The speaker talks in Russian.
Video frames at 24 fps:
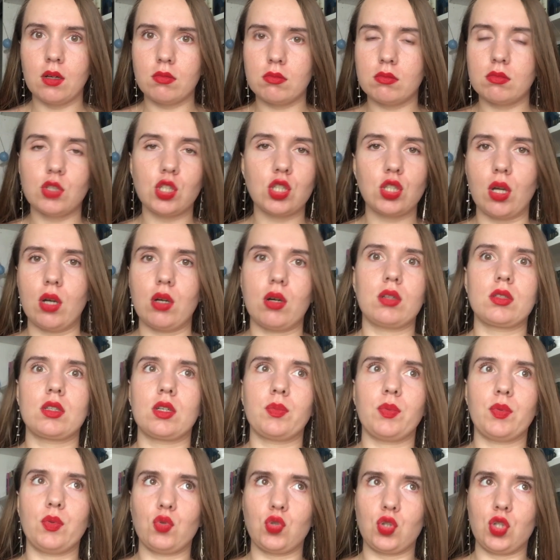Не знаю, как так
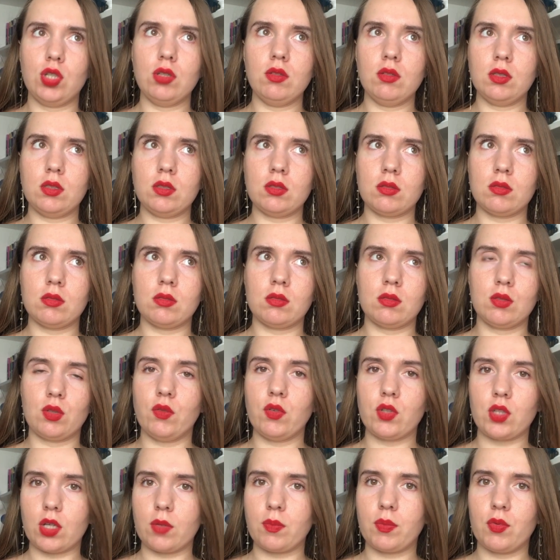получилось, но вот
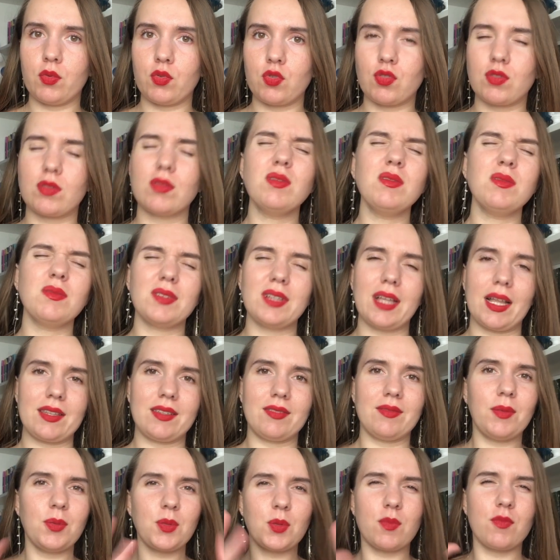так получилось. Ну ладно,
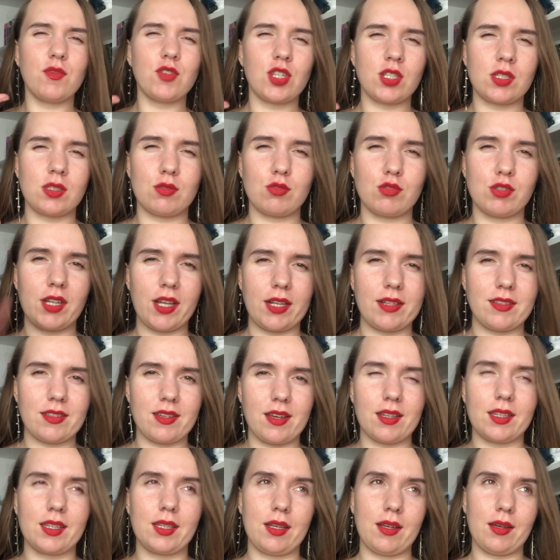в общем, вы сейчас узнаете, как
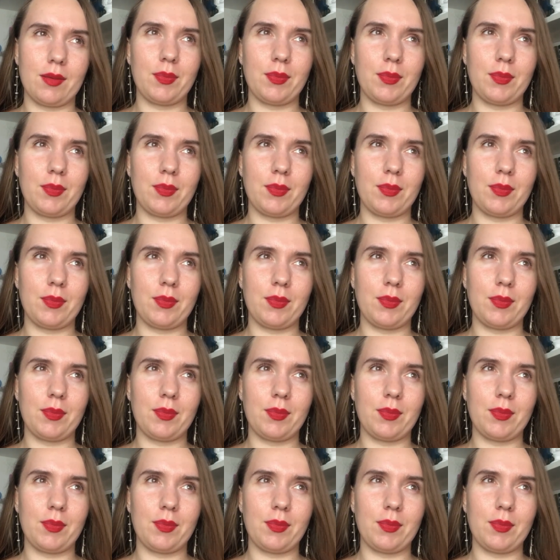это